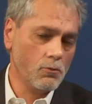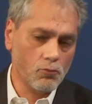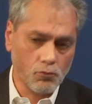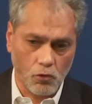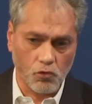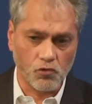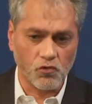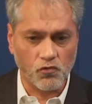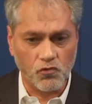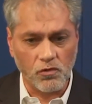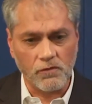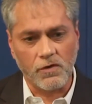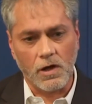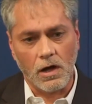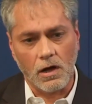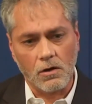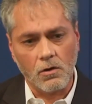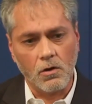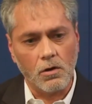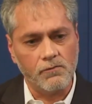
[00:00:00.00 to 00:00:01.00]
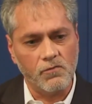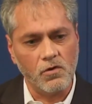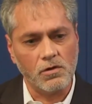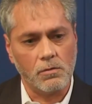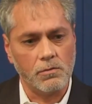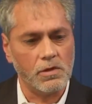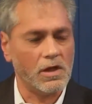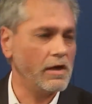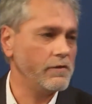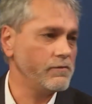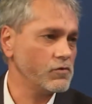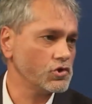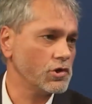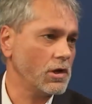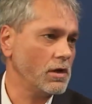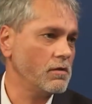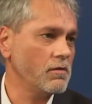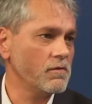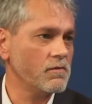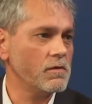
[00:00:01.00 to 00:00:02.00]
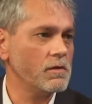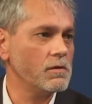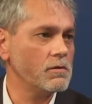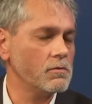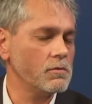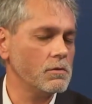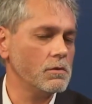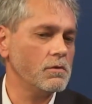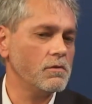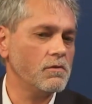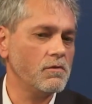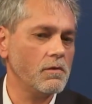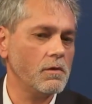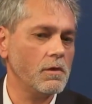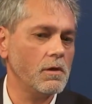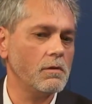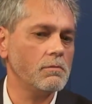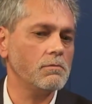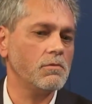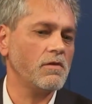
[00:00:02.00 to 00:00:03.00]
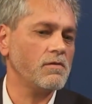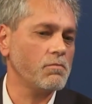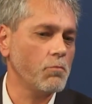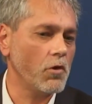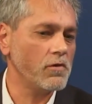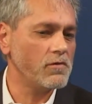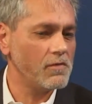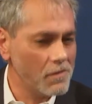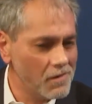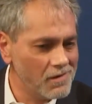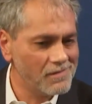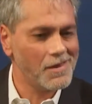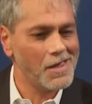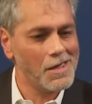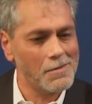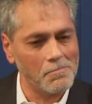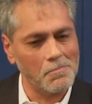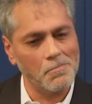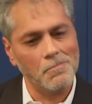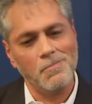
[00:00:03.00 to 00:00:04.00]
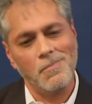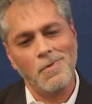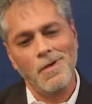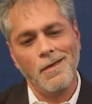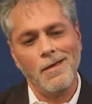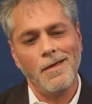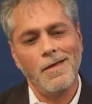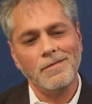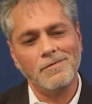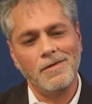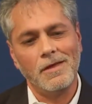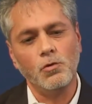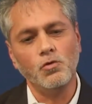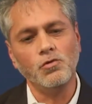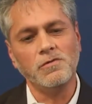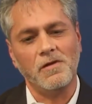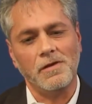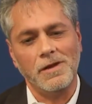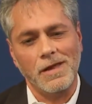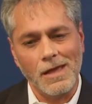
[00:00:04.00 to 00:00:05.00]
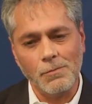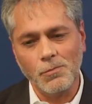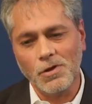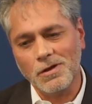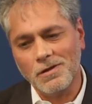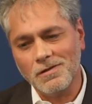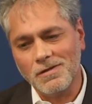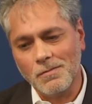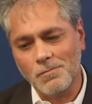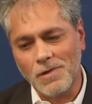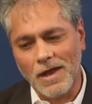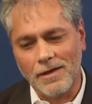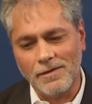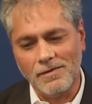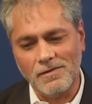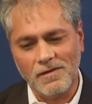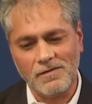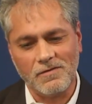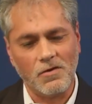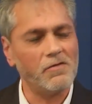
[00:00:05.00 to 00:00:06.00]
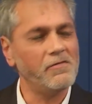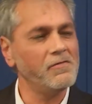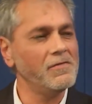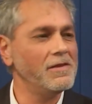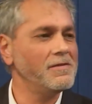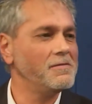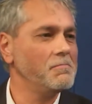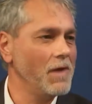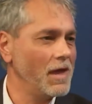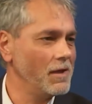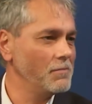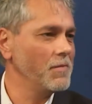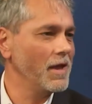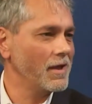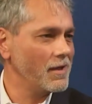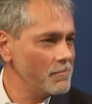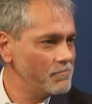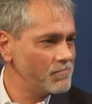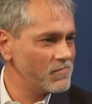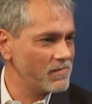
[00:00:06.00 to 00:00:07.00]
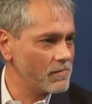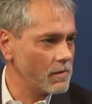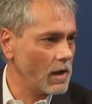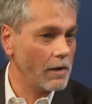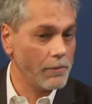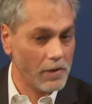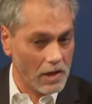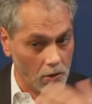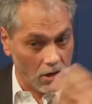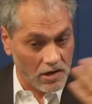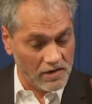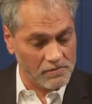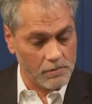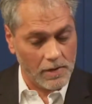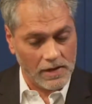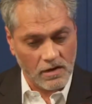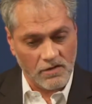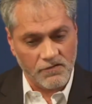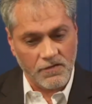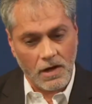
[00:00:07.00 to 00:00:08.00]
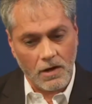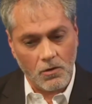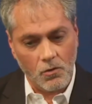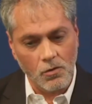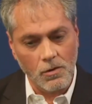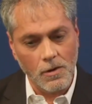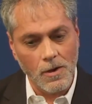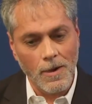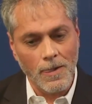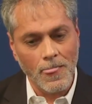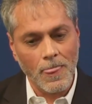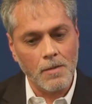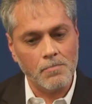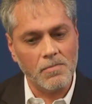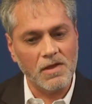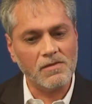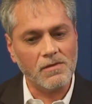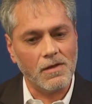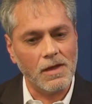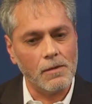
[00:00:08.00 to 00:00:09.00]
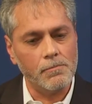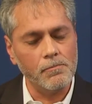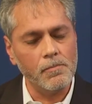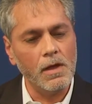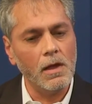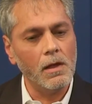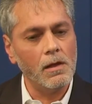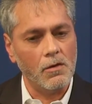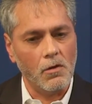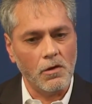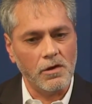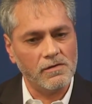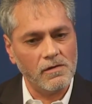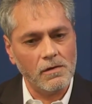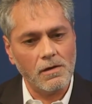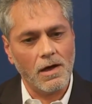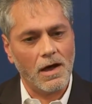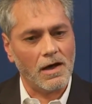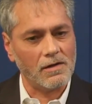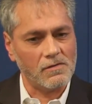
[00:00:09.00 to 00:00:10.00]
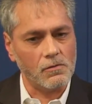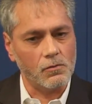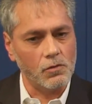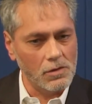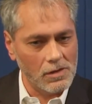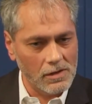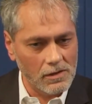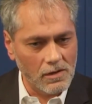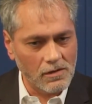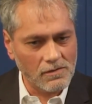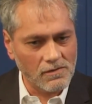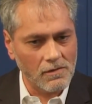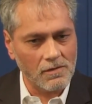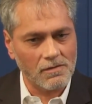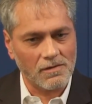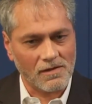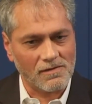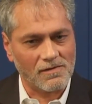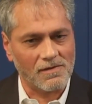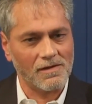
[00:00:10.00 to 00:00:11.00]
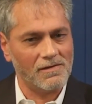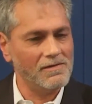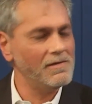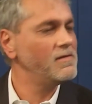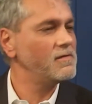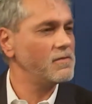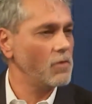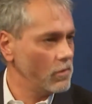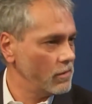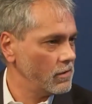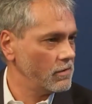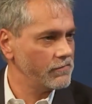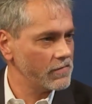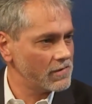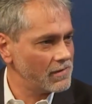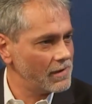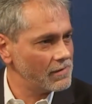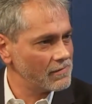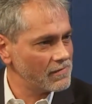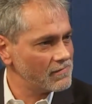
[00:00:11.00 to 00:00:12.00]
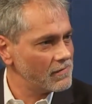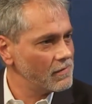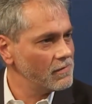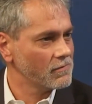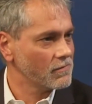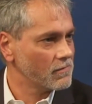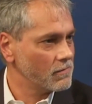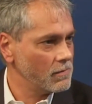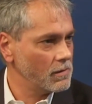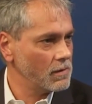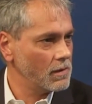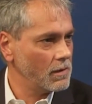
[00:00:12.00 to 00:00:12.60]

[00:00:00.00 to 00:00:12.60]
Und das ist die Frage, ob wir damit einverstanden sind. Und äh, das möchte ich eben den Unternehmern in dem Land, die es hoffentlich mehr und mehr gibt, aber auch aus meiner Erfahrung mitgeben. Leute, artikuliert, dass das nicht eure Vertreter sind.